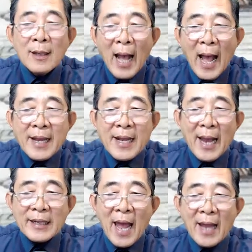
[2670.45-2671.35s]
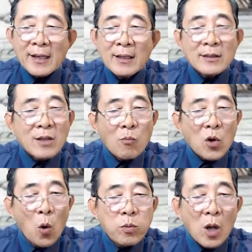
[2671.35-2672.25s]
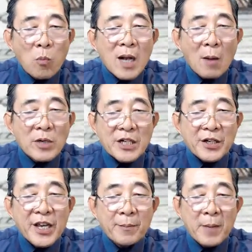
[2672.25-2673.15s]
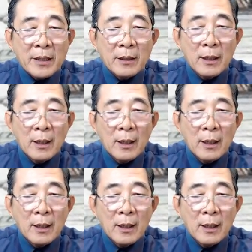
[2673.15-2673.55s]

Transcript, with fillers: hai ngày nay trong cung cũng không có được yên bình.